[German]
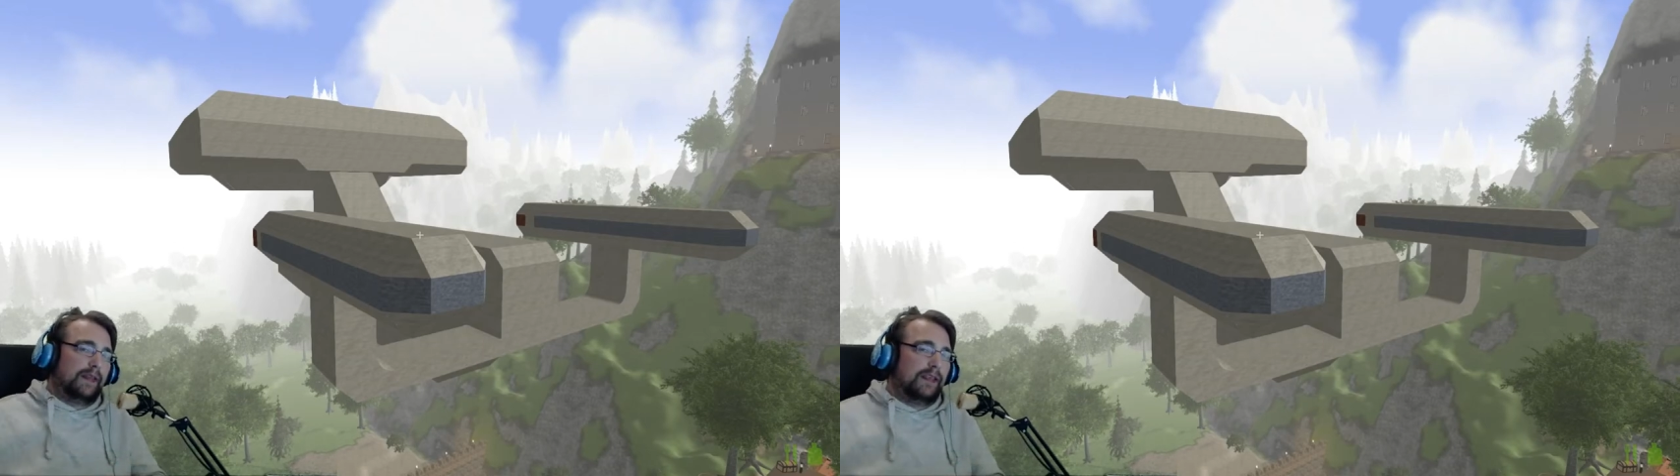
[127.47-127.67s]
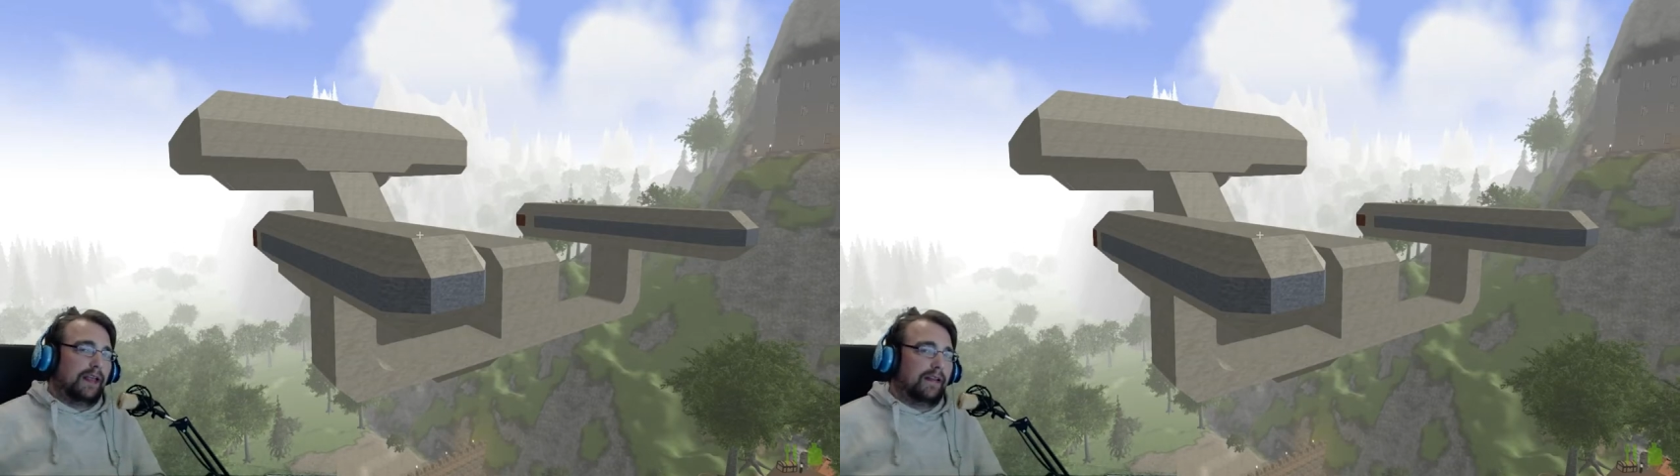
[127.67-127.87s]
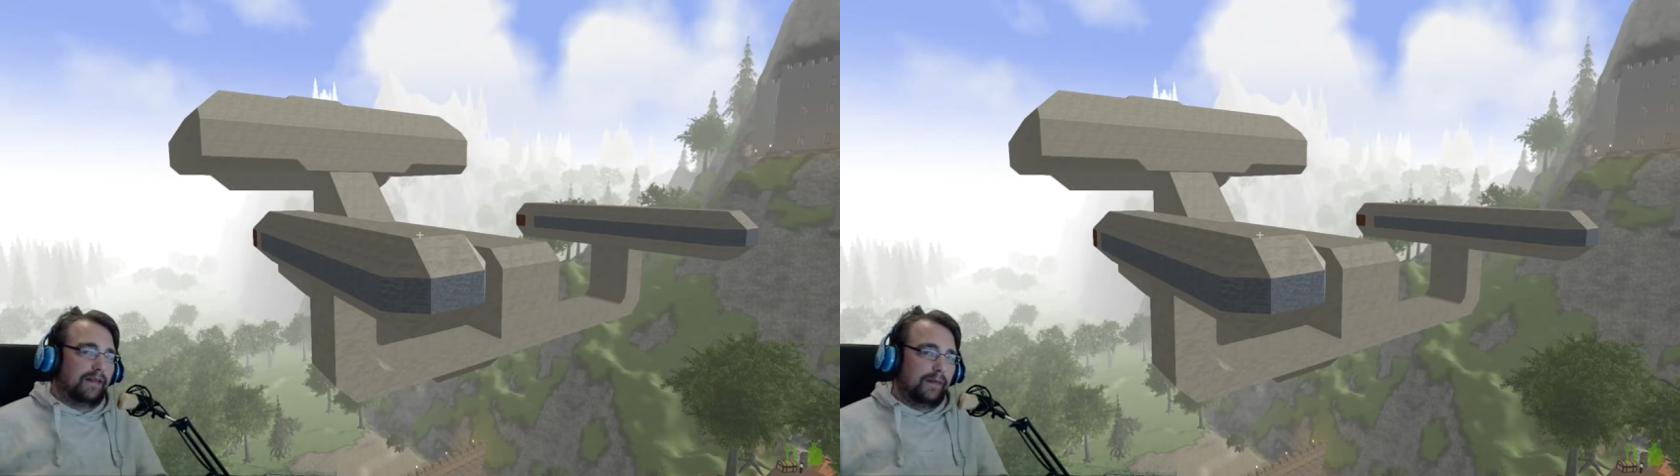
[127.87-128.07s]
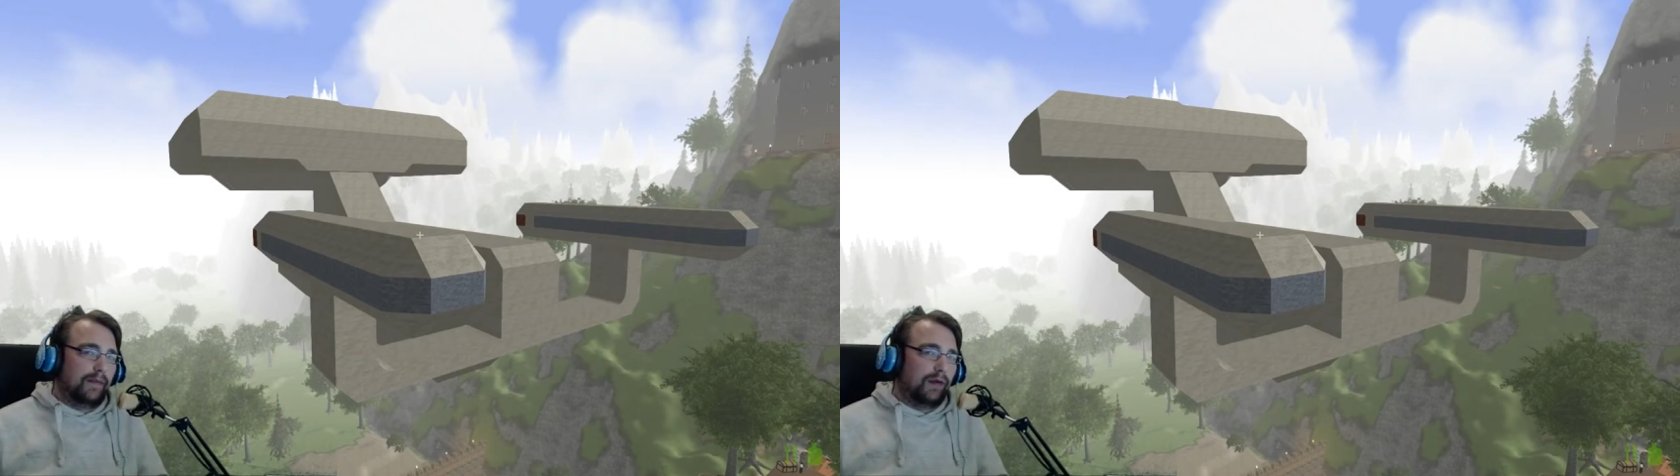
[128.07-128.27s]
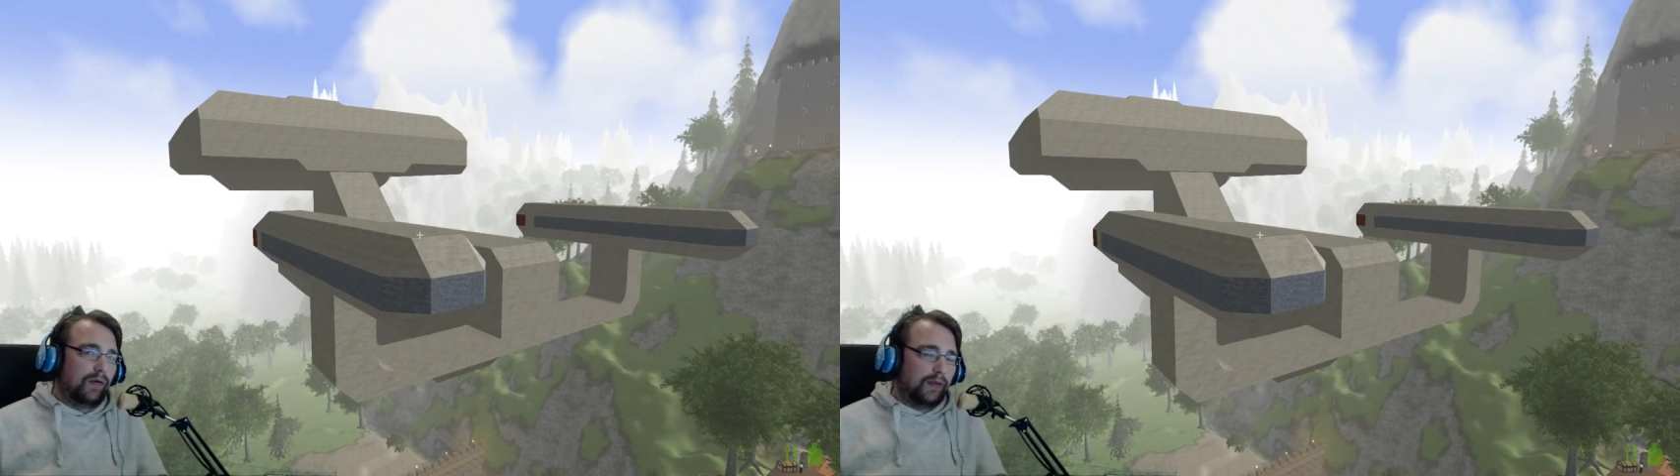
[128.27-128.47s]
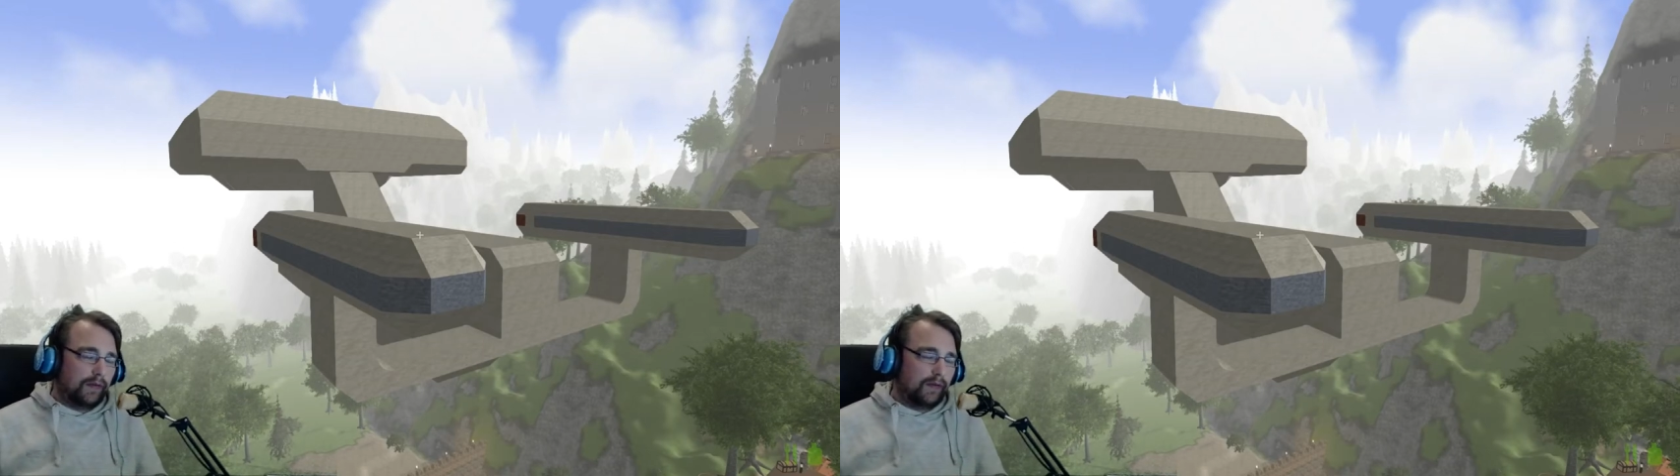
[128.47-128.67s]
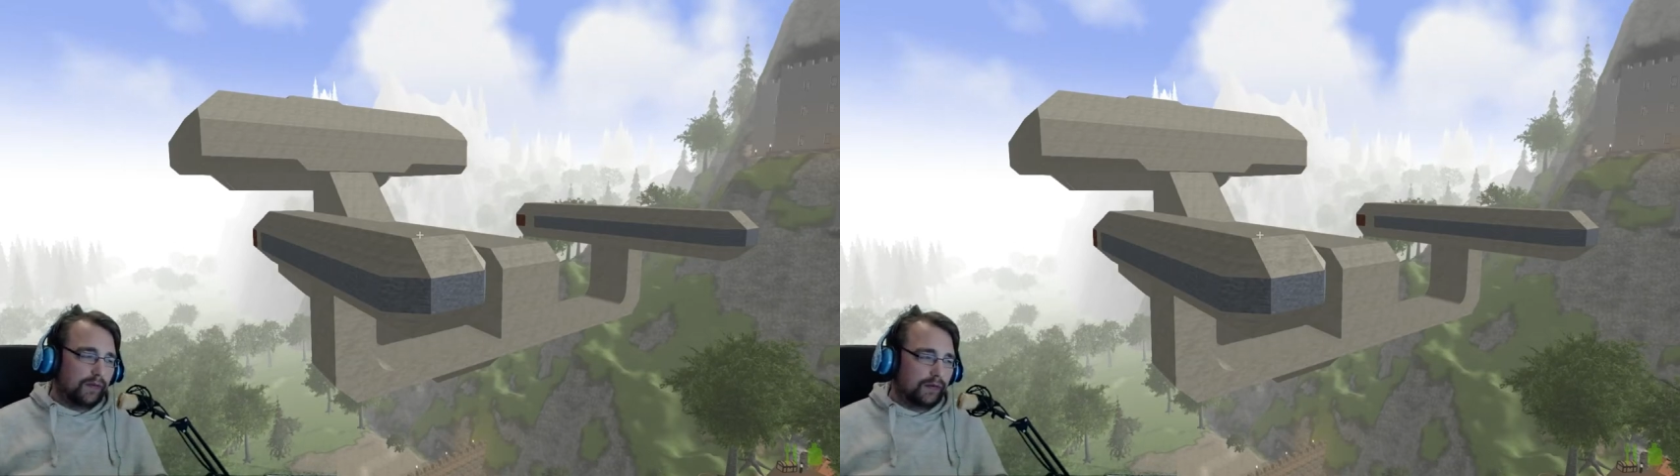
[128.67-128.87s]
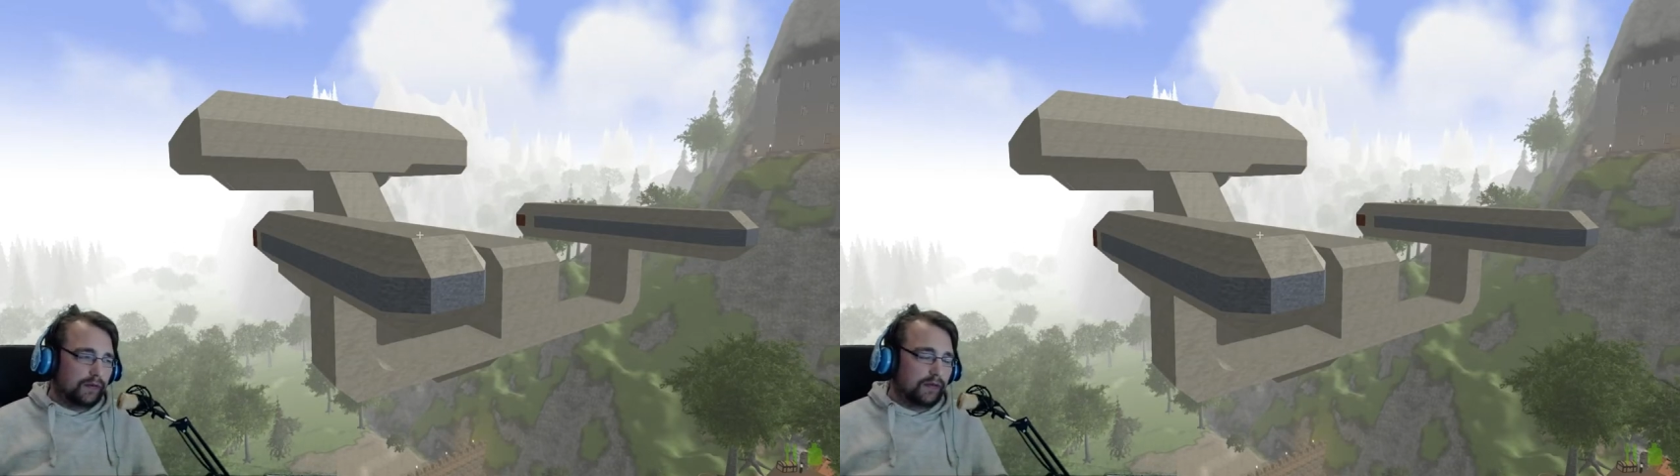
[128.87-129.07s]
die ganzen
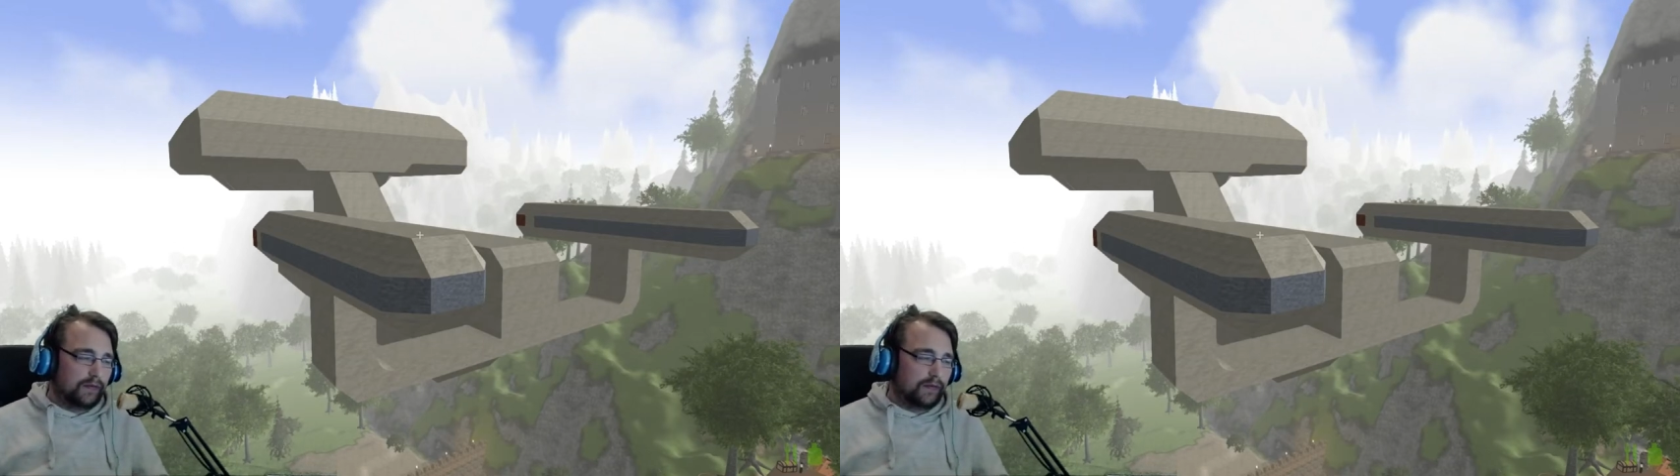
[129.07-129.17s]
Bauepisoden